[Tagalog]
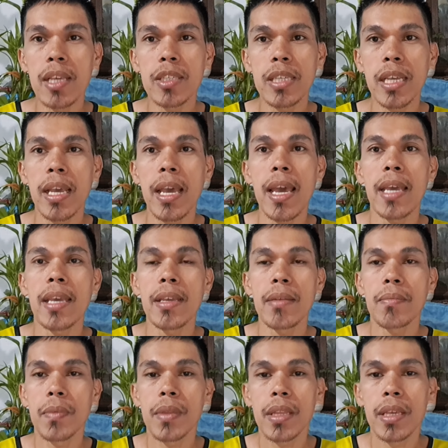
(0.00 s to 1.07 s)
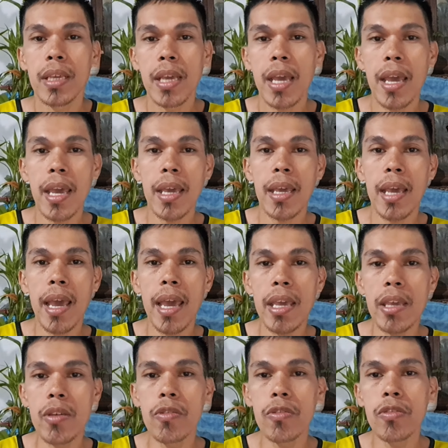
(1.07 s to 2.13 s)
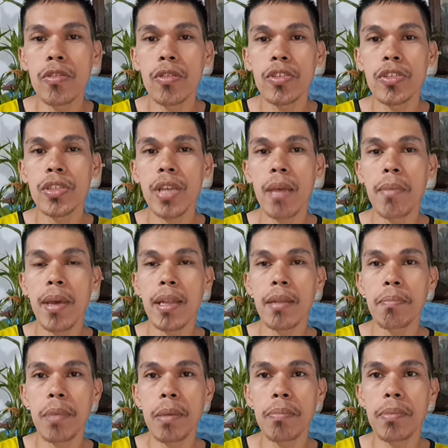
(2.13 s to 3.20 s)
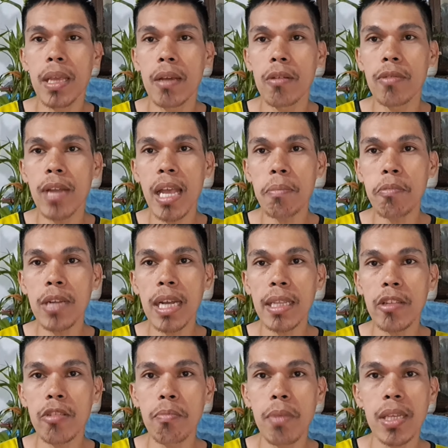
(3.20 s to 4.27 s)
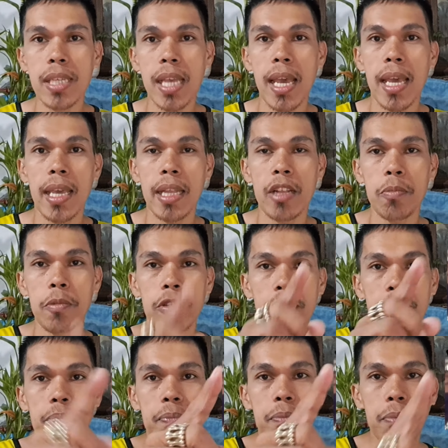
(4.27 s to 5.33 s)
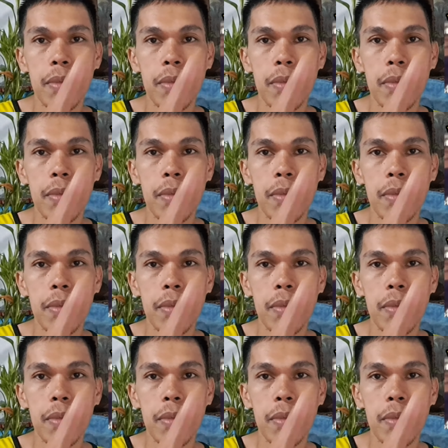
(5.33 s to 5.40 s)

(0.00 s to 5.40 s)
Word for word: BCA AU 750. Unahin po natin yung BCA. Ito po.